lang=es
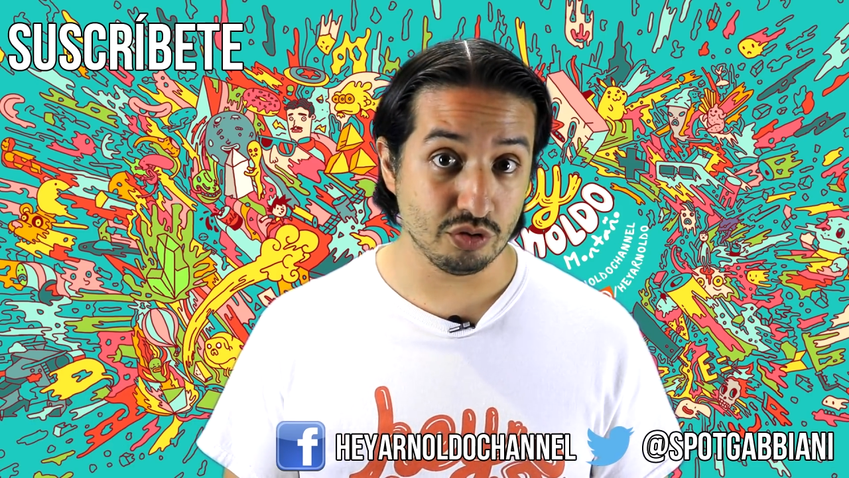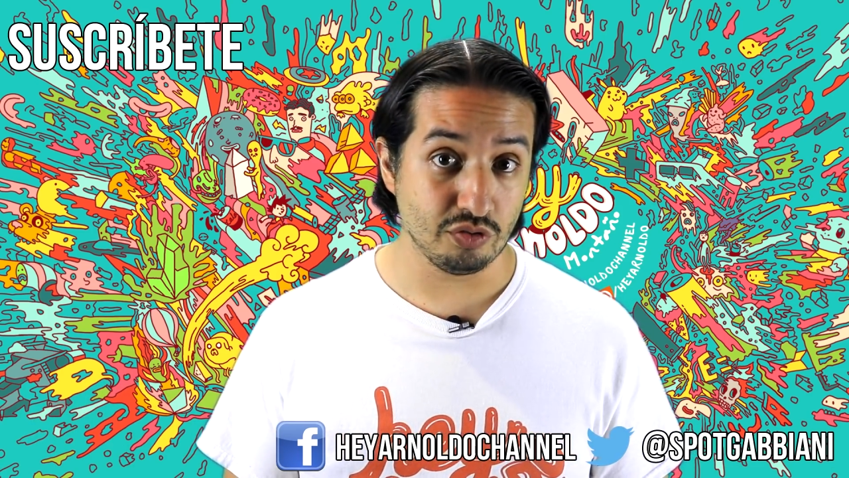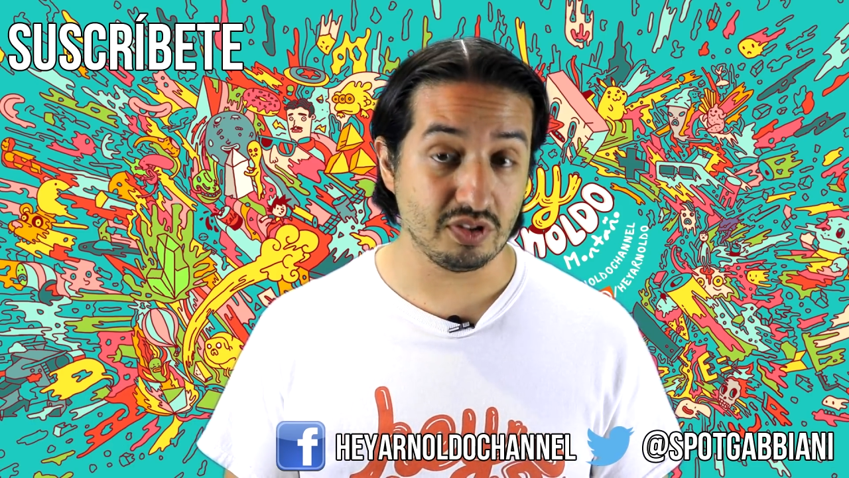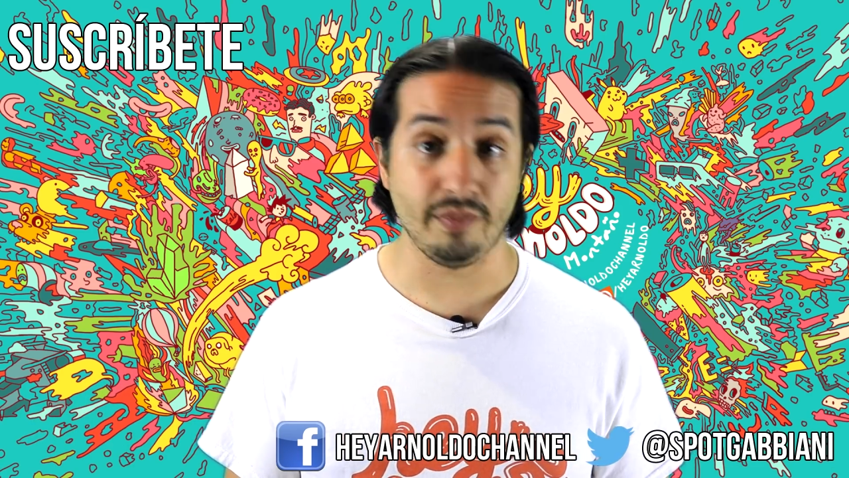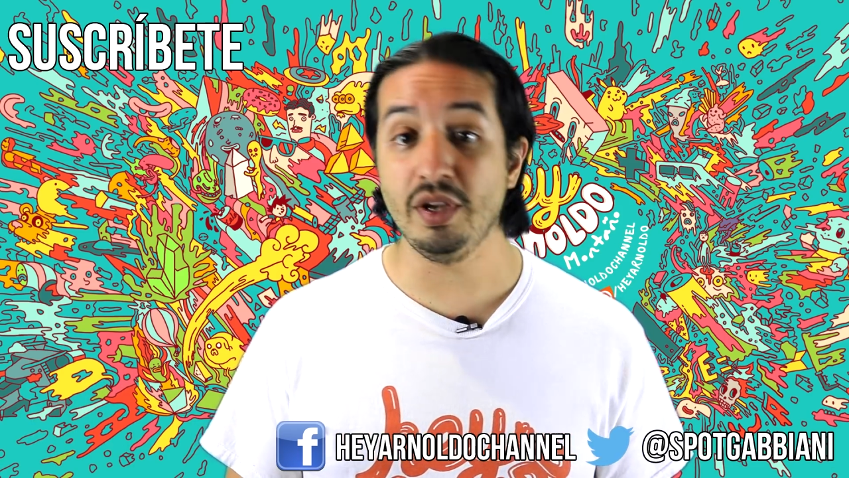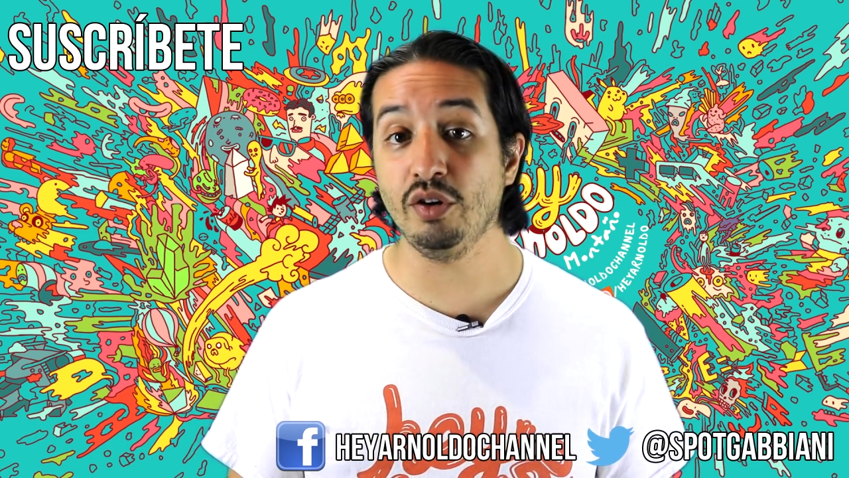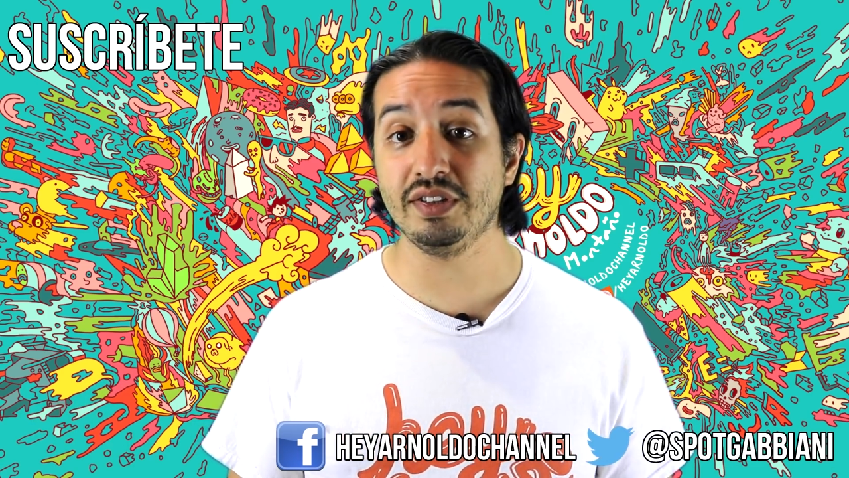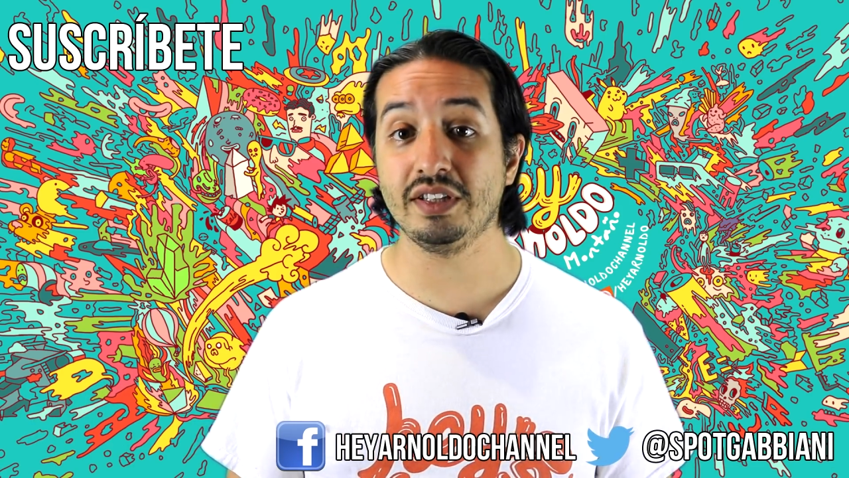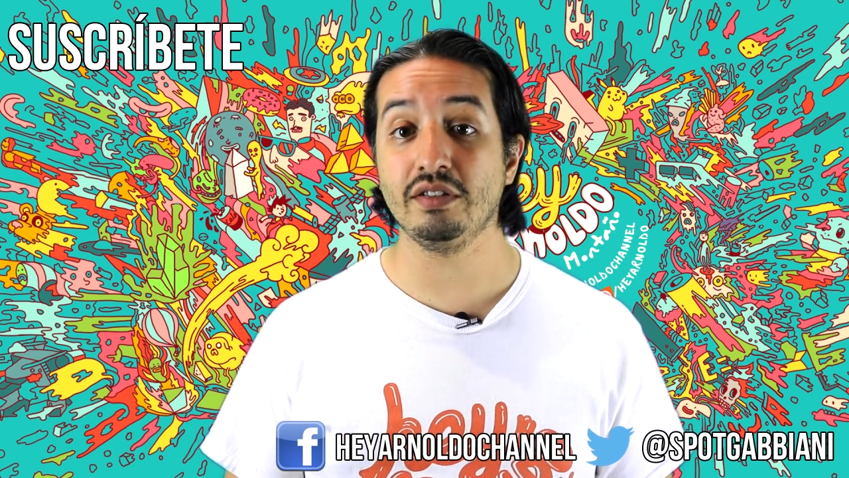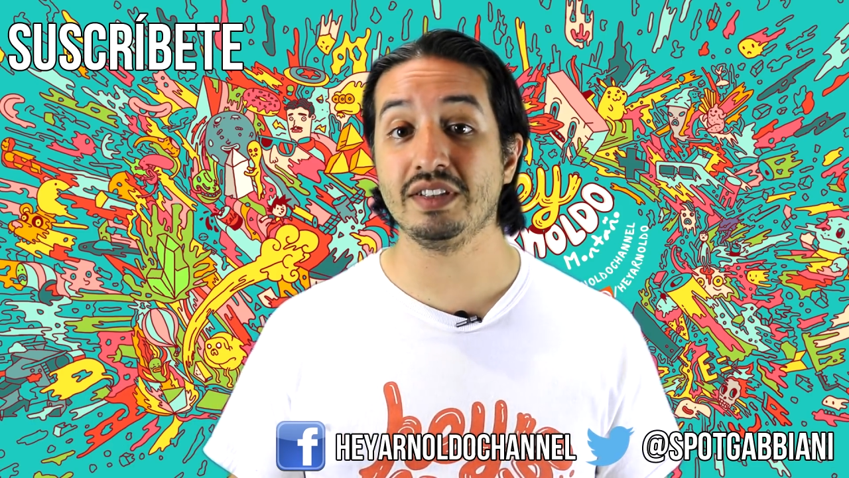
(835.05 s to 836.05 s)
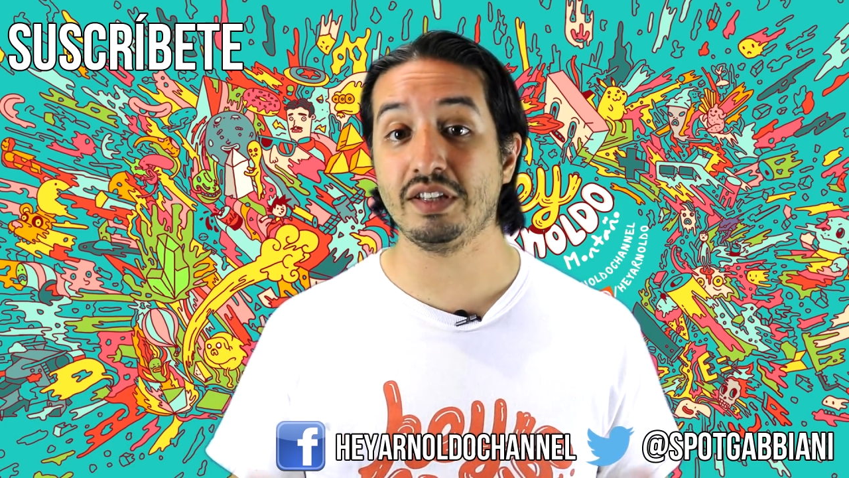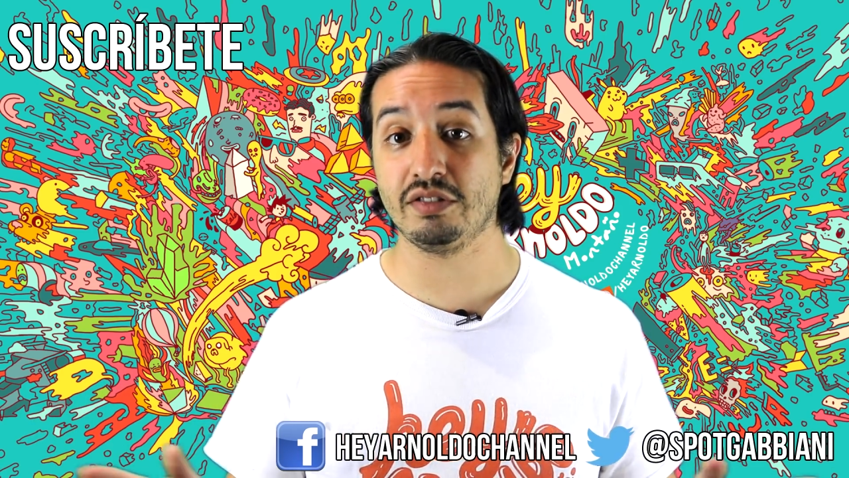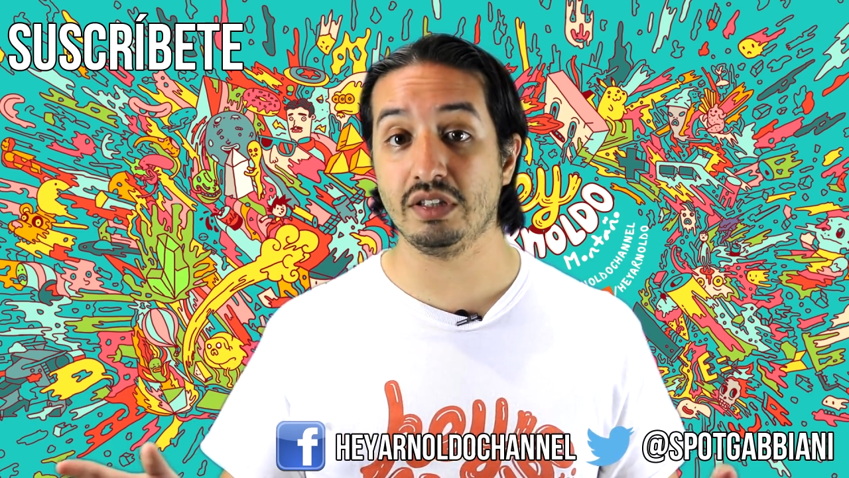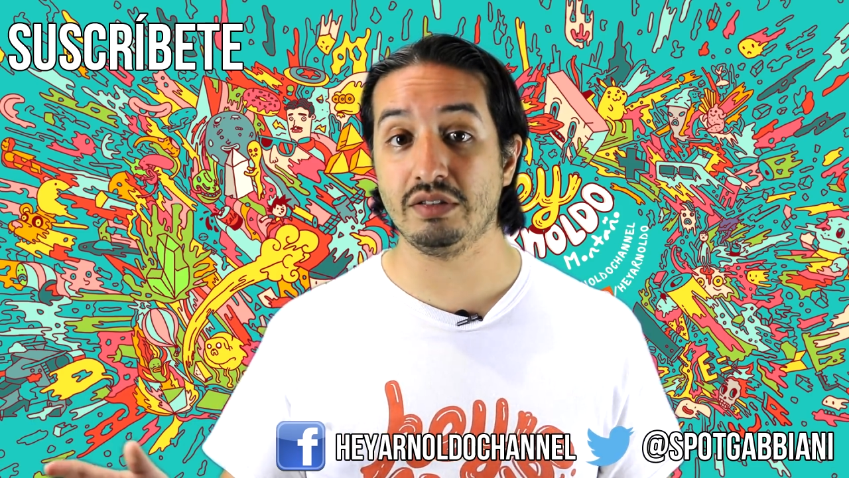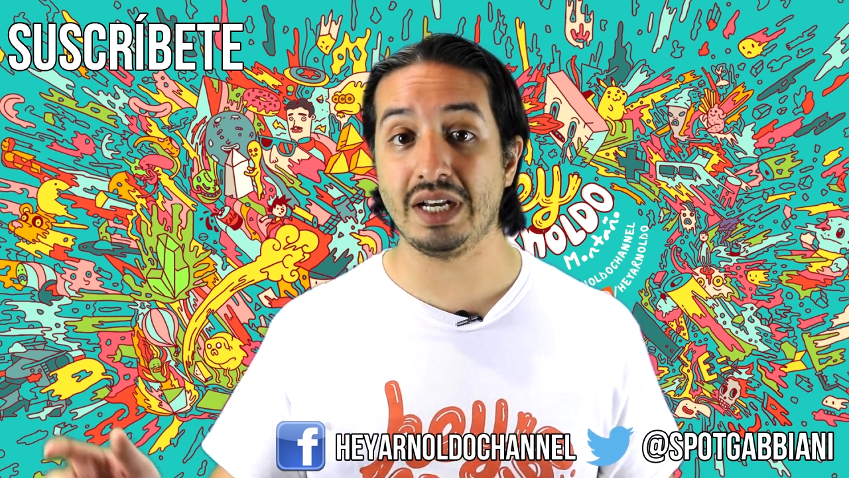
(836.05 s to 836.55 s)
con tus amigos y si no estás
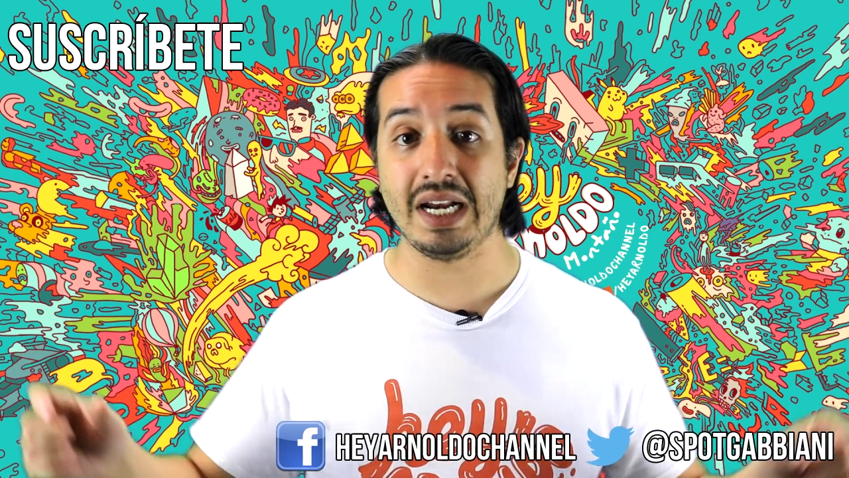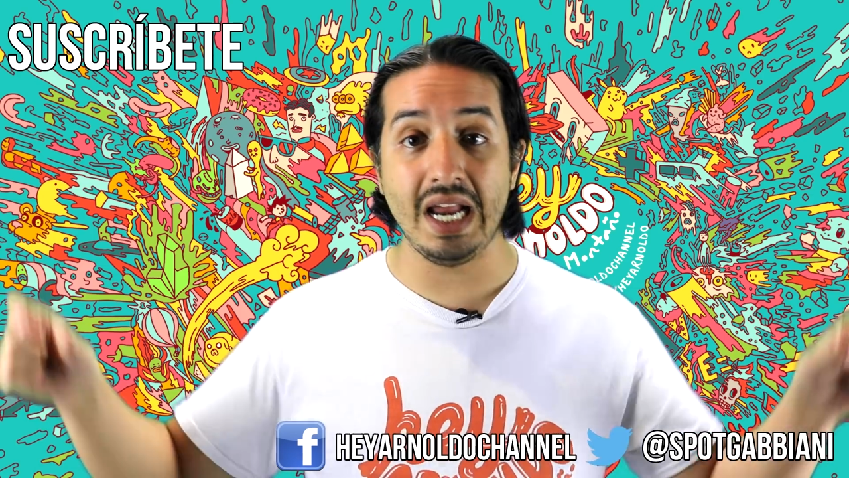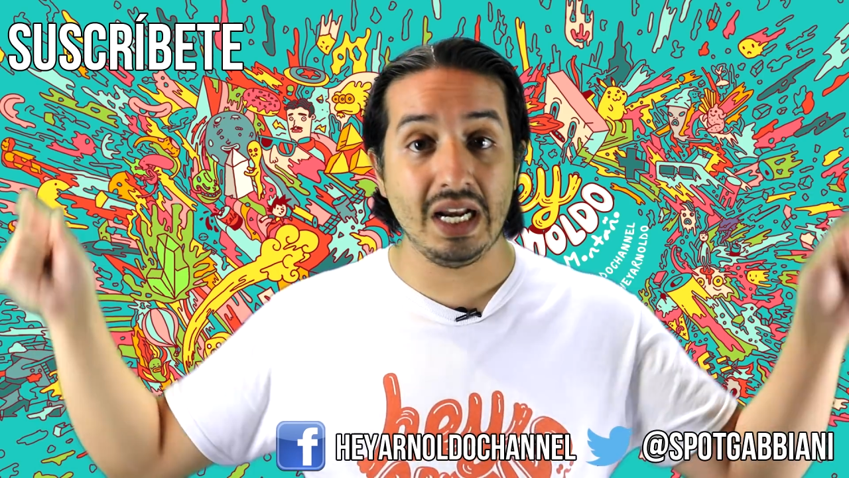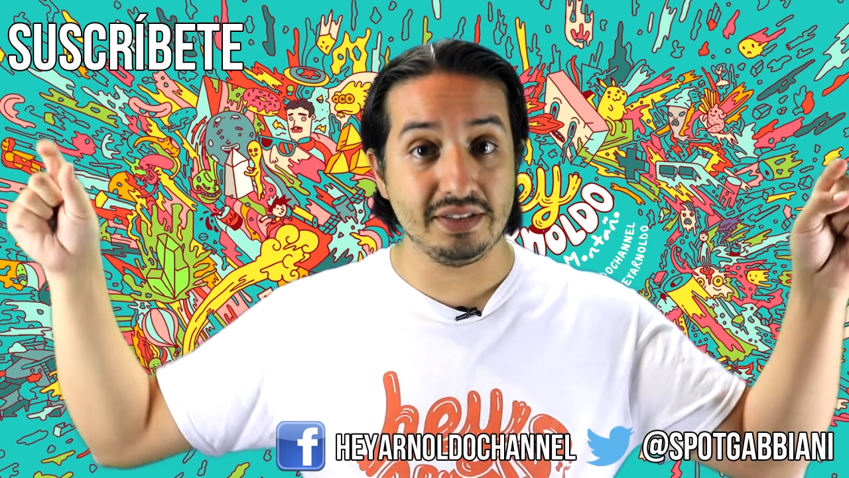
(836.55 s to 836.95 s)
suscrito al canal,